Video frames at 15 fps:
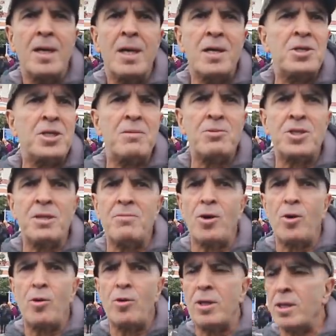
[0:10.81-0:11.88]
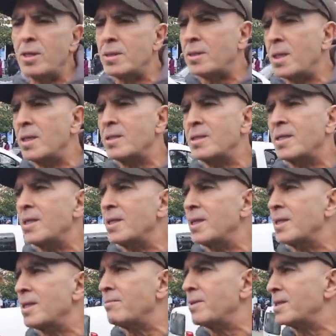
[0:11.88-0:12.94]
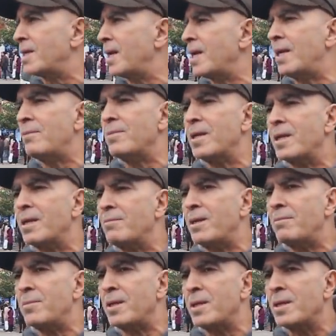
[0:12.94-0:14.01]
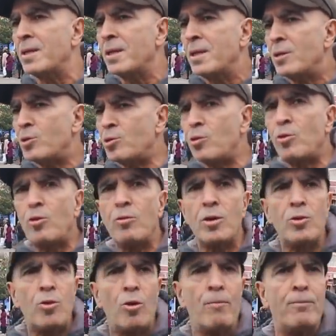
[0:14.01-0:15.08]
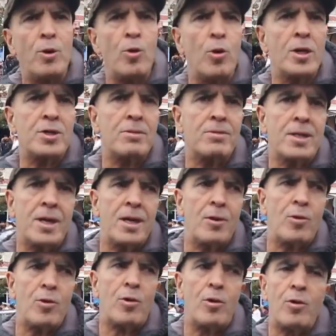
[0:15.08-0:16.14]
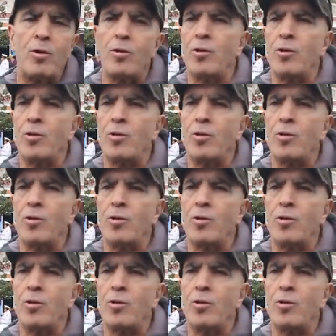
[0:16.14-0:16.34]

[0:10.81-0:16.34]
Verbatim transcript: هادشي ماشي معقول يعني حتى هاد السيد هذا مثلا اللي عمل هذا المعمل خصو يقوم بالواجب ديالو